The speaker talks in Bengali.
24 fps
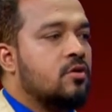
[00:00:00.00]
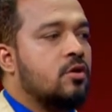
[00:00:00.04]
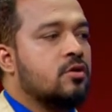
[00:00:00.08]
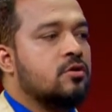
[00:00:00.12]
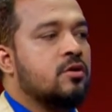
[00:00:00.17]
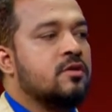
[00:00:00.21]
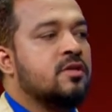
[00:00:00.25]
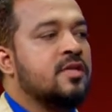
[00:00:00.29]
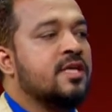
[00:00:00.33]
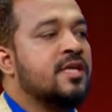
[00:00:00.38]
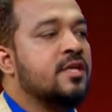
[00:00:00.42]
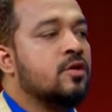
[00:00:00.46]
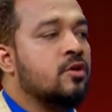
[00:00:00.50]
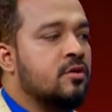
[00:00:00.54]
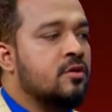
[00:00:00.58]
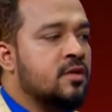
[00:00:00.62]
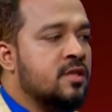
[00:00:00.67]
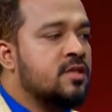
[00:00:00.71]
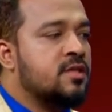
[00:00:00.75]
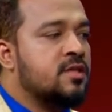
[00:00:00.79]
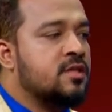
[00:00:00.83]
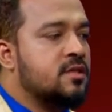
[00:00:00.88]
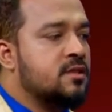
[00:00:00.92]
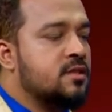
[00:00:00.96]
ডক্টর ডিন
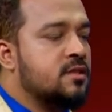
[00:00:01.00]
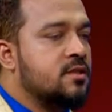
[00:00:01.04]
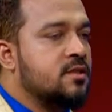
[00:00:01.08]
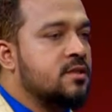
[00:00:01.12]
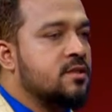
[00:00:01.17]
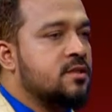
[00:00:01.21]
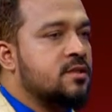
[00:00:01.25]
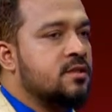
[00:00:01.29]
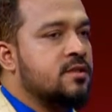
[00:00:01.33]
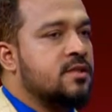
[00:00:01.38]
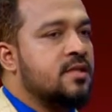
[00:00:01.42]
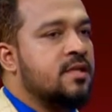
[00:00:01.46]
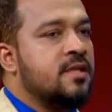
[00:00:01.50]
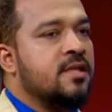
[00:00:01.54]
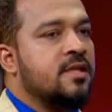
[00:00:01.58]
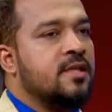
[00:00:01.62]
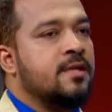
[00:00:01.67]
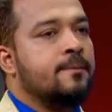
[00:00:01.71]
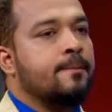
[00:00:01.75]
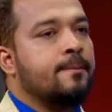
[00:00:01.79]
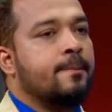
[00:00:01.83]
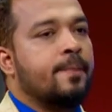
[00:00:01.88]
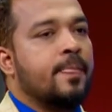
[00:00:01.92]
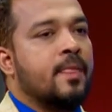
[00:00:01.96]
অনিশ
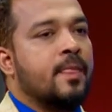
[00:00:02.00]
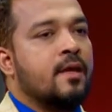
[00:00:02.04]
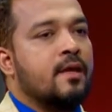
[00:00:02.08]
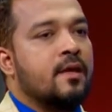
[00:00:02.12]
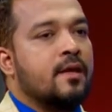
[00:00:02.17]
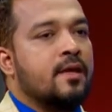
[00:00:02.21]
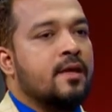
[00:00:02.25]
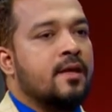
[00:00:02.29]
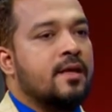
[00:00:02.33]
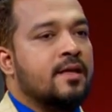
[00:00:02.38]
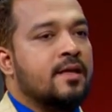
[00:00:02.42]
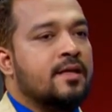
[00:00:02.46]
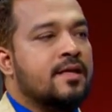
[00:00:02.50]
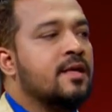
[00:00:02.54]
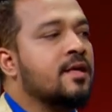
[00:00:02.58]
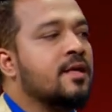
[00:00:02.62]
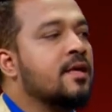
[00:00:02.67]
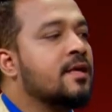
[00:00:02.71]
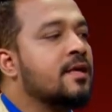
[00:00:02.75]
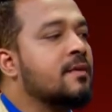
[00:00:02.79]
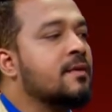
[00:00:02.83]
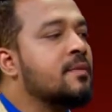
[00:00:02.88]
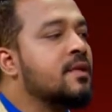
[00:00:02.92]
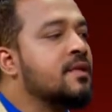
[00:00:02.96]
যিনি
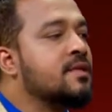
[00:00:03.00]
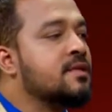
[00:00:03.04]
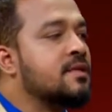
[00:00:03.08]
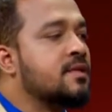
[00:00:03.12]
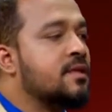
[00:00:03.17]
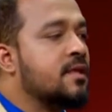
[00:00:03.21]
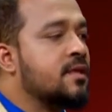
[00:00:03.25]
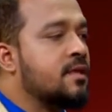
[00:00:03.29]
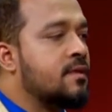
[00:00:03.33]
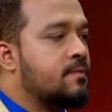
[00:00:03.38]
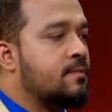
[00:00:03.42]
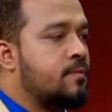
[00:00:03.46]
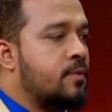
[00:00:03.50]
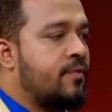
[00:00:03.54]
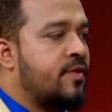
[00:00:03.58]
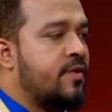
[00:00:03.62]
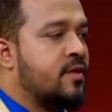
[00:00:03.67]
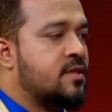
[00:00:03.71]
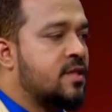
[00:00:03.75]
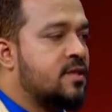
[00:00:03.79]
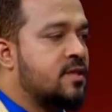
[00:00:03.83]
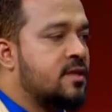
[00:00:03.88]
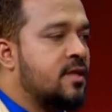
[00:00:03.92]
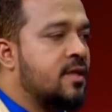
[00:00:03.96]
ক্লিনিক্যাল মেডিসিনের
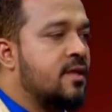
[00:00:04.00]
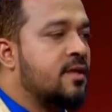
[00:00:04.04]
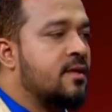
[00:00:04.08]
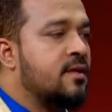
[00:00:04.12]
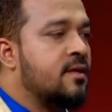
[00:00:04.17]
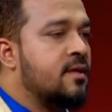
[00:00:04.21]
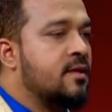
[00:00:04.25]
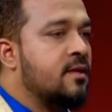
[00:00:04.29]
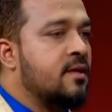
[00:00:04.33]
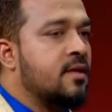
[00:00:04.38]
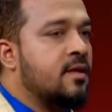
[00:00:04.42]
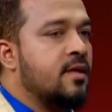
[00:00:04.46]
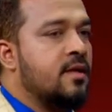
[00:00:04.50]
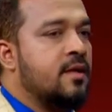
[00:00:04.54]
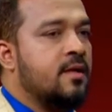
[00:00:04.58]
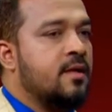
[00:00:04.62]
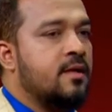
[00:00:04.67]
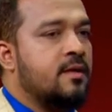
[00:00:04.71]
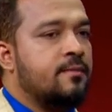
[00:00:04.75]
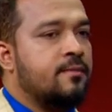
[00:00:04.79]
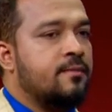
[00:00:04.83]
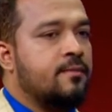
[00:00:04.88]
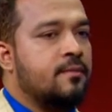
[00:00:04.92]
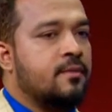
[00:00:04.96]
প্রফেসর ছিলেন
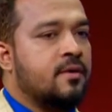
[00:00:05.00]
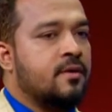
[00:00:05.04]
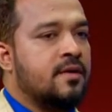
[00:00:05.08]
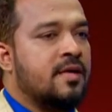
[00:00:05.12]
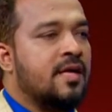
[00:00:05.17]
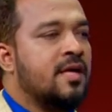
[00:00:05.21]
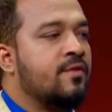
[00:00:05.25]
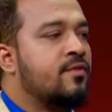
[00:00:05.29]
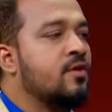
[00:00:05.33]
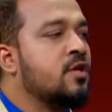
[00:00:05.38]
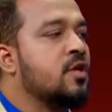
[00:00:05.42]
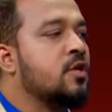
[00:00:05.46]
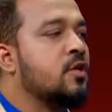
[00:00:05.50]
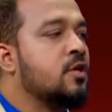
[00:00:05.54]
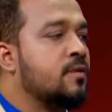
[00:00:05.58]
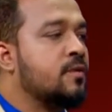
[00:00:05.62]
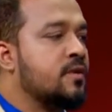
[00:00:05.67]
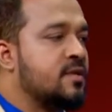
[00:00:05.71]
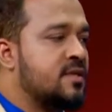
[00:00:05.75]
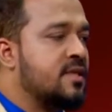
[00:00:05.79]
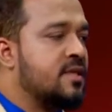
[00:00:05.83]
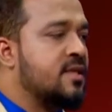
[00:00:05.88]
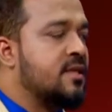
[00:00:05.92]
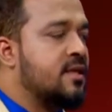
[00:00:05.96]
এই ক্যালিফোর্নিয়া
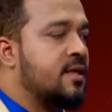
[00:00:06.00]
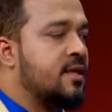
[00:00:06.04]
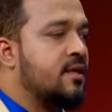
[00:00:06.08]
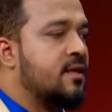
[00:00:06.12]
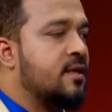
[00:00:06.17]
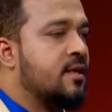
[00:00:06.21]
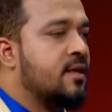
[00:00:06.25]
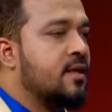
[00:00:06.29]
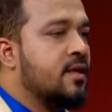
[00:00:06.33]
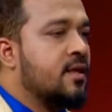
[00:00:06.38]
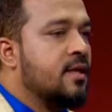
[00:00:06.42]
ইউনিভার্সিটিতে